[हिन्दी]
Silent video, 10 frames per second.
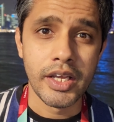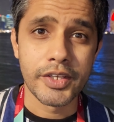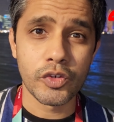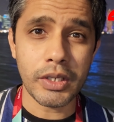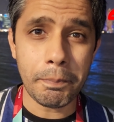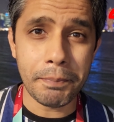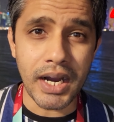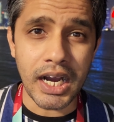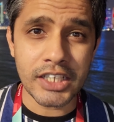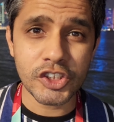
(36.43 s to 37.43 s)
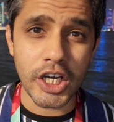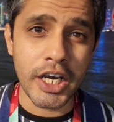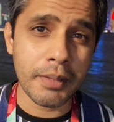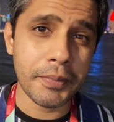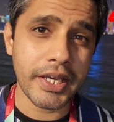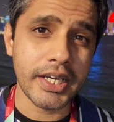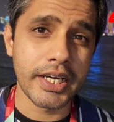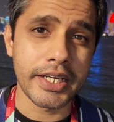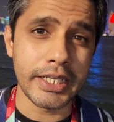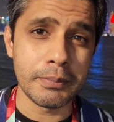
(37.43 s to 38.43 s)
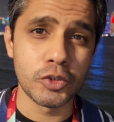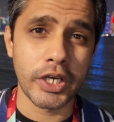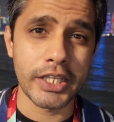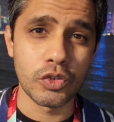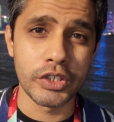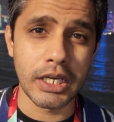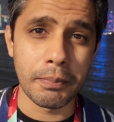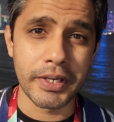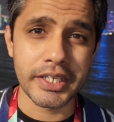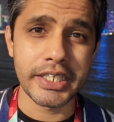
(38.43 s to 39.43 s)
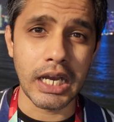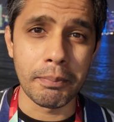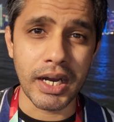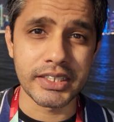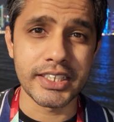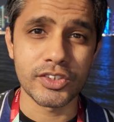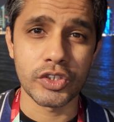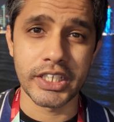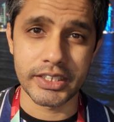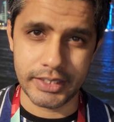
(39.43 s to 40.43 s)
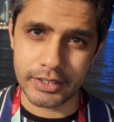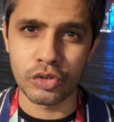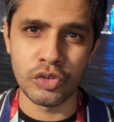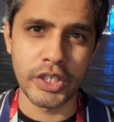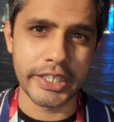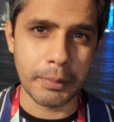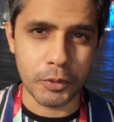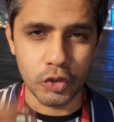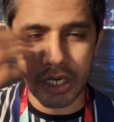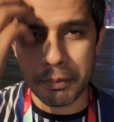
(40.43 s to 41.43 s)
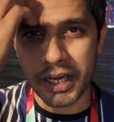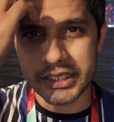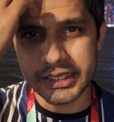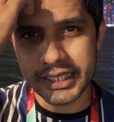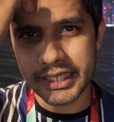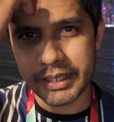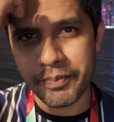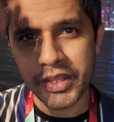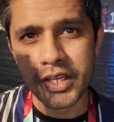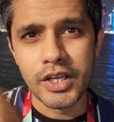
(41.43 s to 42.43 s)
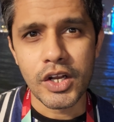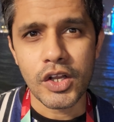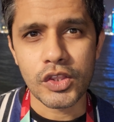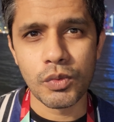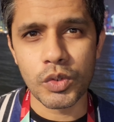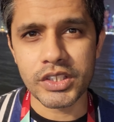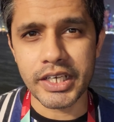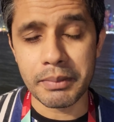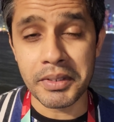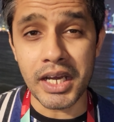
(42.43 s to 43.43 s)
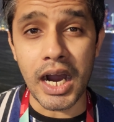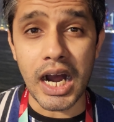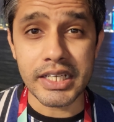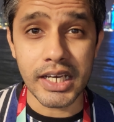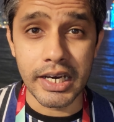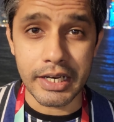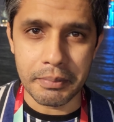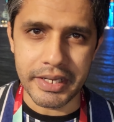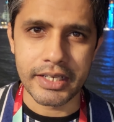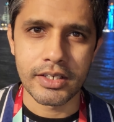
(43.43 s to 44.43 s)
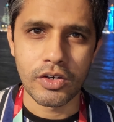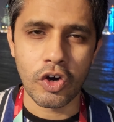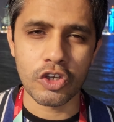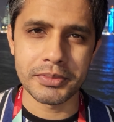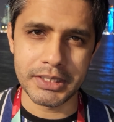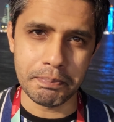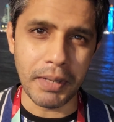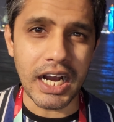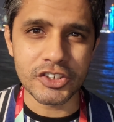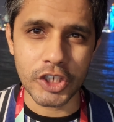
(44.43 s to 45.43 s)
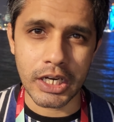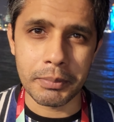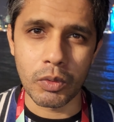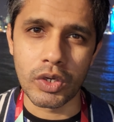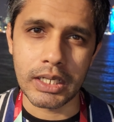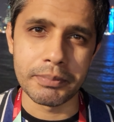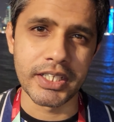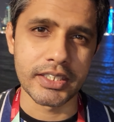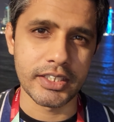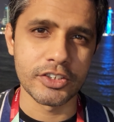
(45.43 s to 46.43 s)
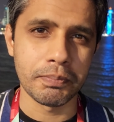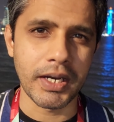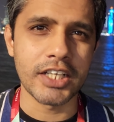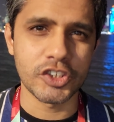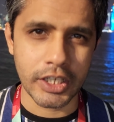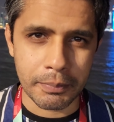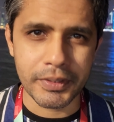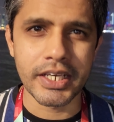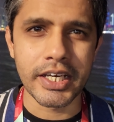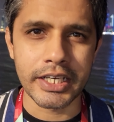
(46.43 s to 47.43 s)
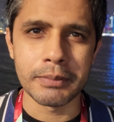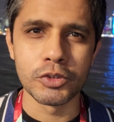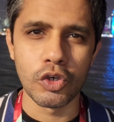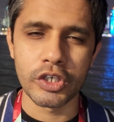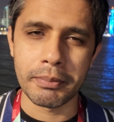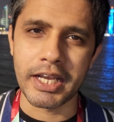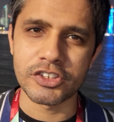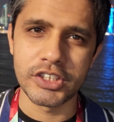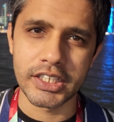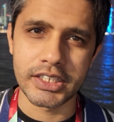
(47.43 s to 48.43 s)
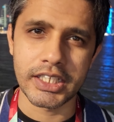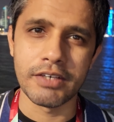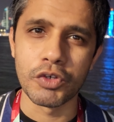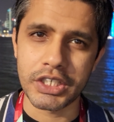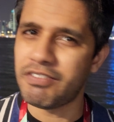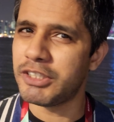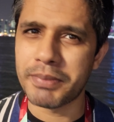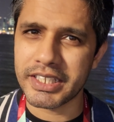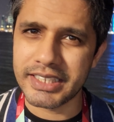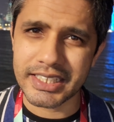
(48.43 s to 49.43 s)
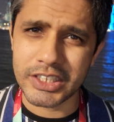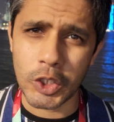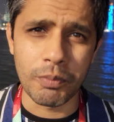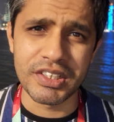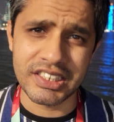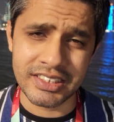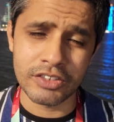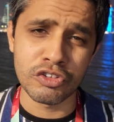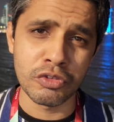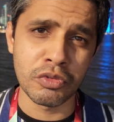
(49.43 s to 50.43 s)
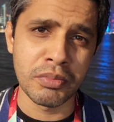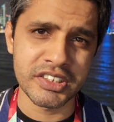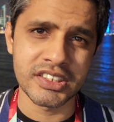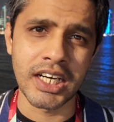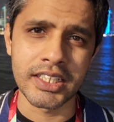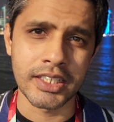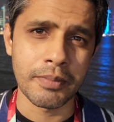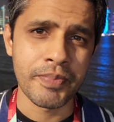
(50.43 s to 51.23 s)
क्योंकि पाँच अरब के करीब जो है दुनिया भर की आबादी इसको देखती है दुनिया की आप टोटल आबादी देखें तो वो तकरीबन आठ अरब है और उसमें से पाँच अरब ये वर्ल्ड कप देखती है सो पाँच अरब के करीब जो लोग ये मैच देखते हैं वो टी पर ही देखते हैं ऑब्वियसली उनमें से ज़्यादातर